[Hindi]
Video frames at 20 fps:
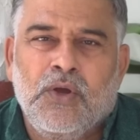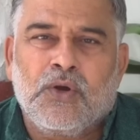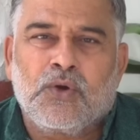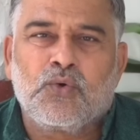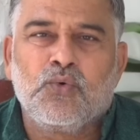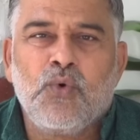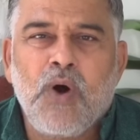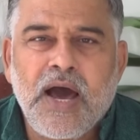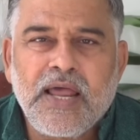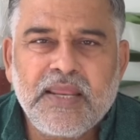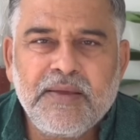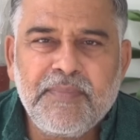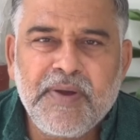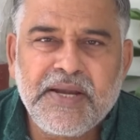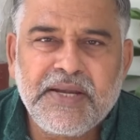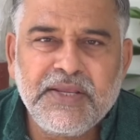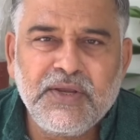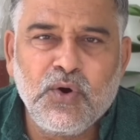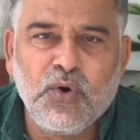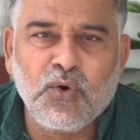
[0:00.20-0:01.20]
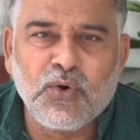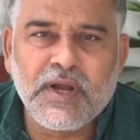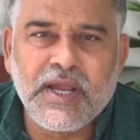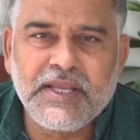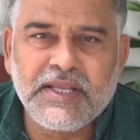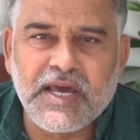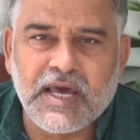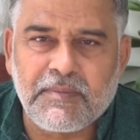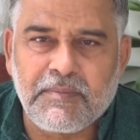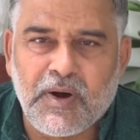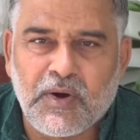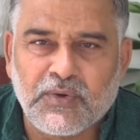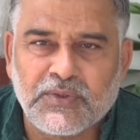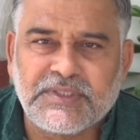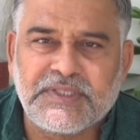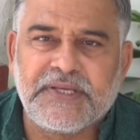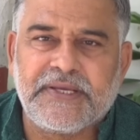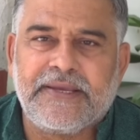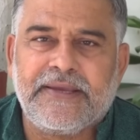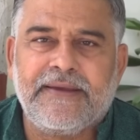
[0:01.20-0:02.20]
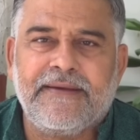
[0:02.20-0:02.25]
कुंवारी बेटी हो गई गर्भवती